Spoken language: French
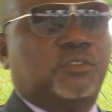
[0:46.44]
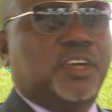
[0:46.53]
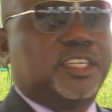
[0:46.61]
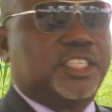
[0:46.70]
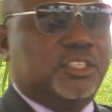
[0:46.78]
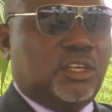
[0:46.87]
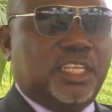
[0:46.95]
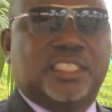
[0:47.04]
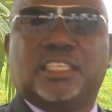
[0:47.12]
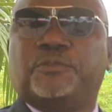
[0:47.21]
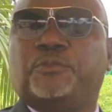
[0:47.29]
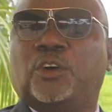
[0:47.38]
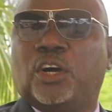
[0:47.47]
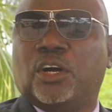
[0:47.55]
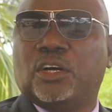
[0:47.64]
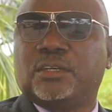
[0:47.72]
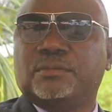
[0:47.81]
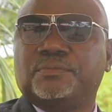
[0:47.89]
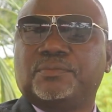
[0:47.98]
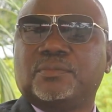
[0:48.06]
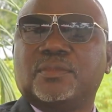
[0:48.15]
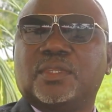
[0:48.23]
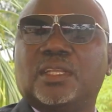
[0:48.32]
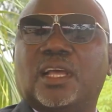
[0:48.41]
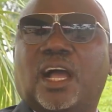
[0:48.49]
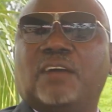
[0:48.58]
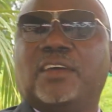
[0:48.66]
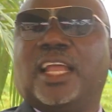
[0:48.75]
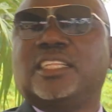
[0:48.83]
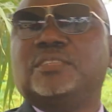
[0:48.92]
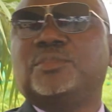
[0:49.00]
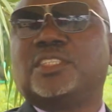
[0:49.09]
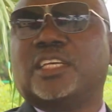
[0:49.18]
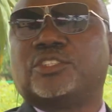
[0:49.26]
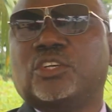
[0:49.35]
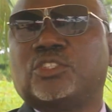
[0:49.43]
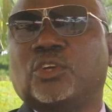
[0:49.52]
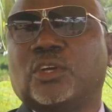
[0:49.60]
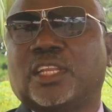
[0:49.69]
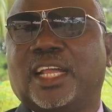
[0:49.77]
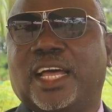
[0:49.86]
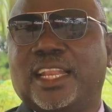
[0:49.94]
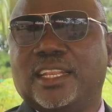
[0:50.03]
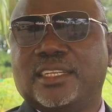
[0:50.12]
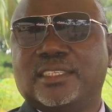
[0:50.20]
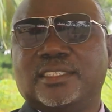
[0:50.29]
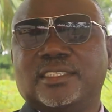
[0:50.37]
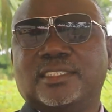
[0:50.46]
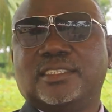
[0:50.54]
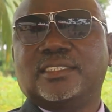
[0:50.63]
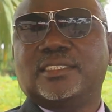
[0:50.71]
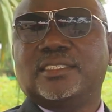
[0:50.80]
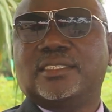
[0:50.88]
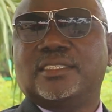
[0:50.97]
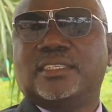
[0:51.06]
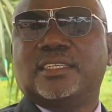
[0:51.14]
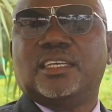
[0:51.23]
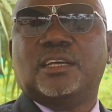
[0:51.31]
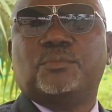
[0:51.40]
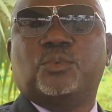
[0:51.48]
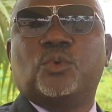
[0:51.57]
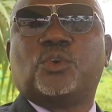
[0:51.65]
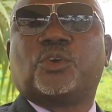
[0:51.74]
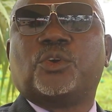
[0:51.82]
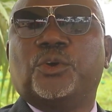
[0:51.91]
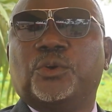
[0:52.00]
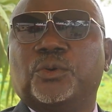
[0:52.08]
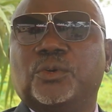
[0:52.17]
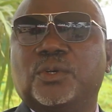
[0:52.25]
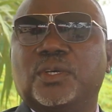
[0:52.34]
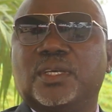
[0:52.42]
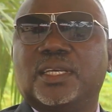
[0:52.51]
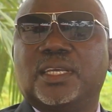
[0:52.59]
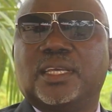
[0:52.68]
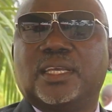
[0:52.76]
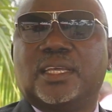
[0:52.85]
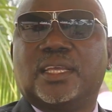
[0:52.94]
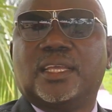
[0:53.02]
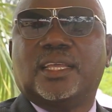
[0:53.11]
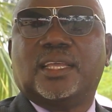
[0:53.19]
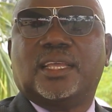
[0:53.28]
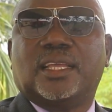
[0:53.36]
des qualités, l'accès à l'eau propre, l'égalité des sexes sont entre autres piliers de son action.